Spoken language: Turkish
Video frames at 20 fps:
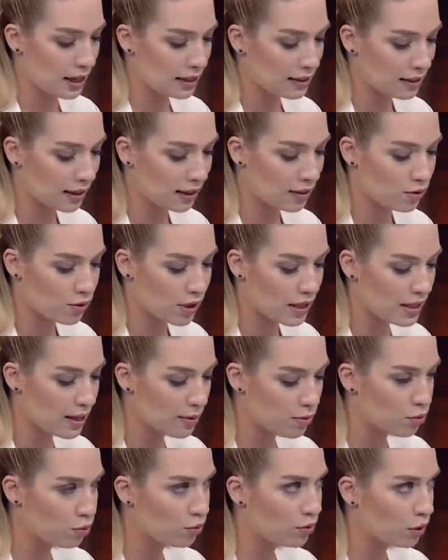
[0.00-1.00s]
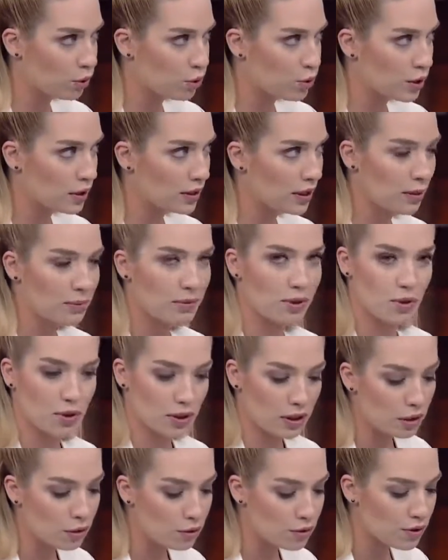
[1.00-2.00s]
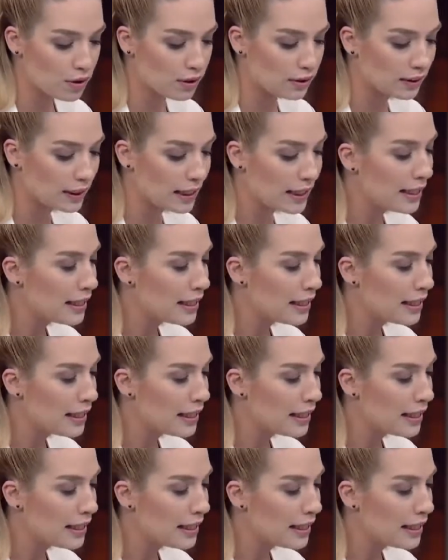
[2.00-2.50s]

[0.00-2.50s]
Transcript: hediye edeceğiz. Hem Sultan Hoca'nın hem de Caner Hoca'nın.